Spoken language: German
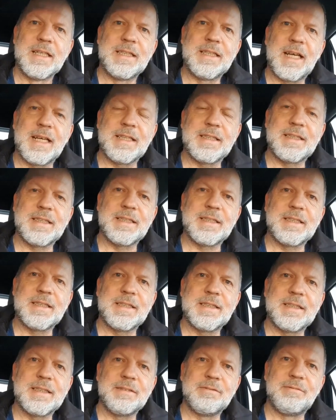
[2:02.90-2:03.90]

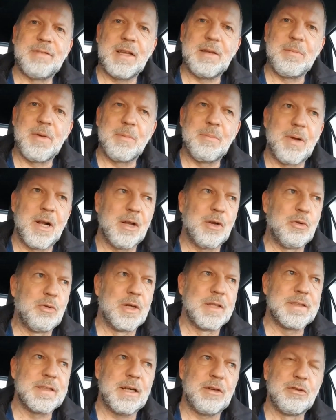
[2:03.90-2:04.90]
dass wenn man mal
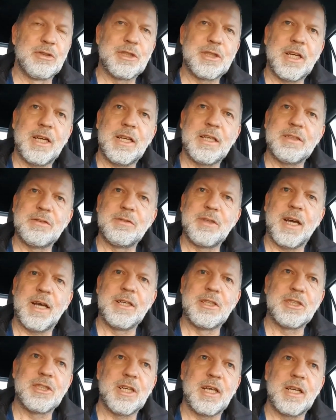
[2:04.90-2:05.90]
kurz aussteigt und
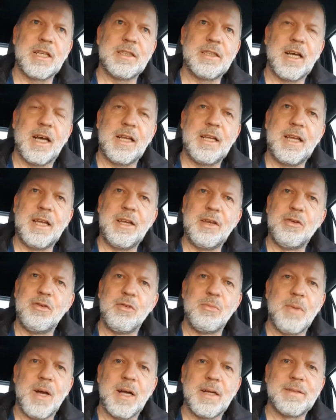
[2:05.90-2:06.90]
einsteigt, eine
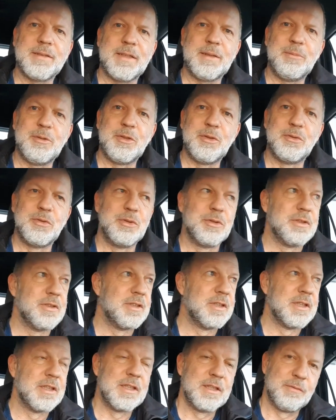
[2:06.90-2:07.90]
Erledigung macht, zehn
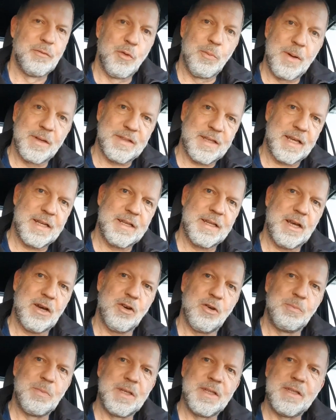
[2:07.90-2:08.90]
Minuten, wo man das Handy
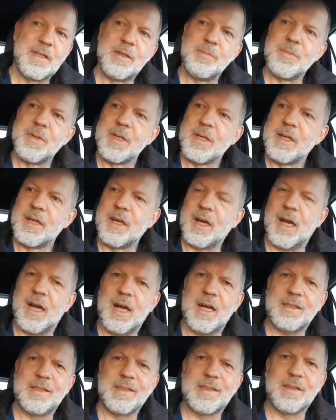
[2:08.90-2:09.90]
auch mitnimmt,
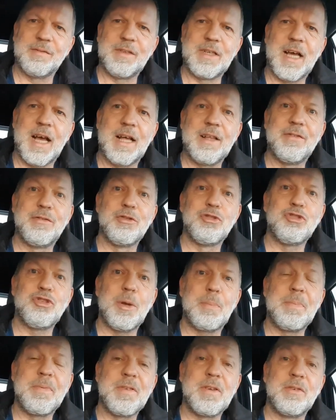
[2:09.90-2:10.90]
ja, das da wieder
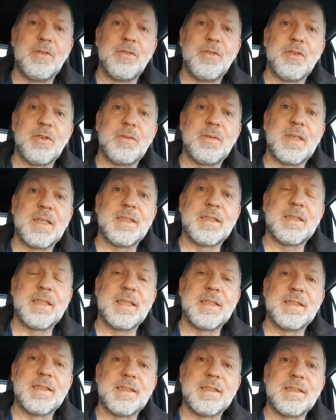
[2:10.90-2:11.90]
anzustöpseln und sowas,
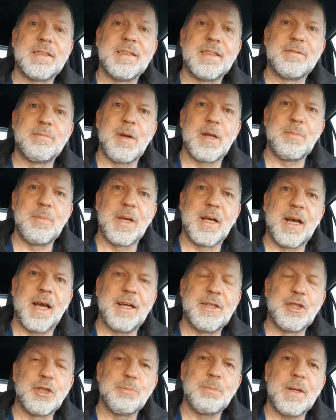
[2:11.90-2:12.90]
das, das macht mir
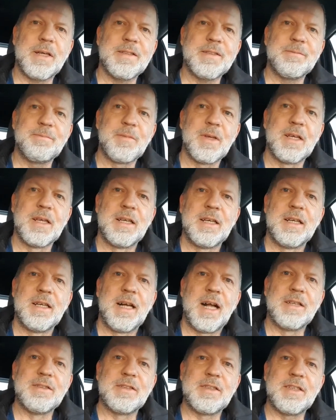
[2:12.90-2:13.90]
keinen Spaß.
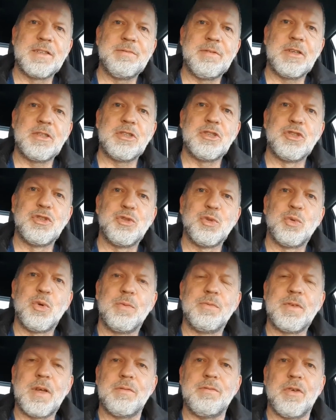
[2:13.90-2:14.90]
Also das werde ich in
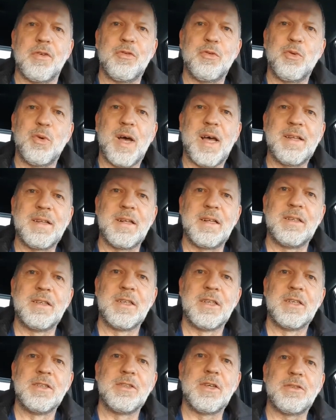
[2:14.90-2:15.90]
Zukunft einfach so handeln,
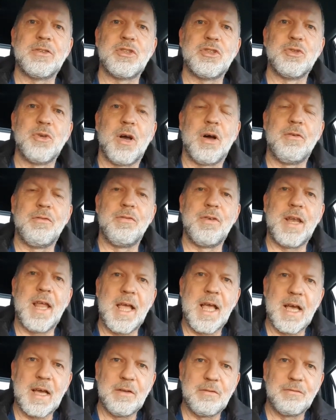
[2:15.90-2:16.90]
dass ich nur auf
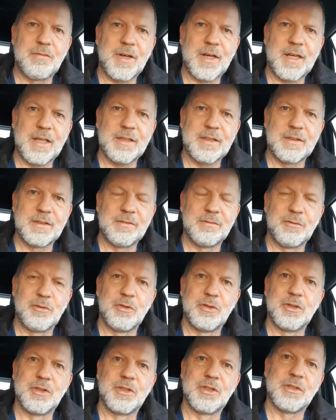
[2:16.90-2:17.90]
längeren Fahrten,
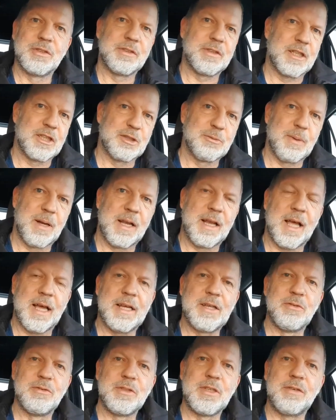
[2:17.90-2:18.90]
wo ich, sage ich mal,
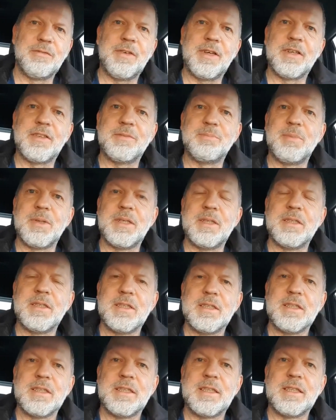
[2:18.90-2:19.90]
allein unterwegs bin,
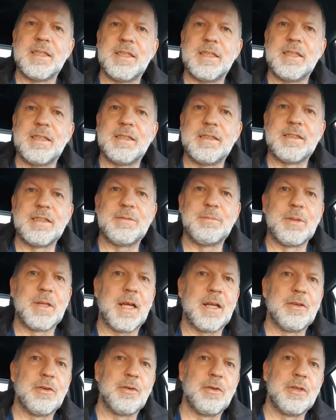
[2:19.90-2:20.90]
äh, das mit
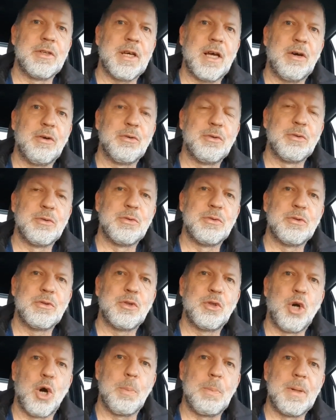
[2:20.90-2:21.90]
Android Auto
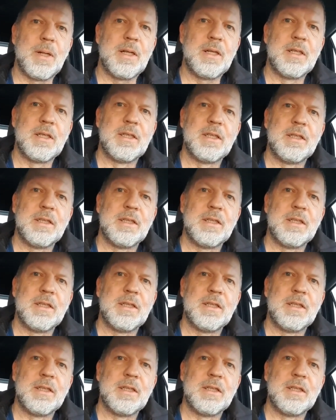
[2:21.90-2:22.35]
koppel,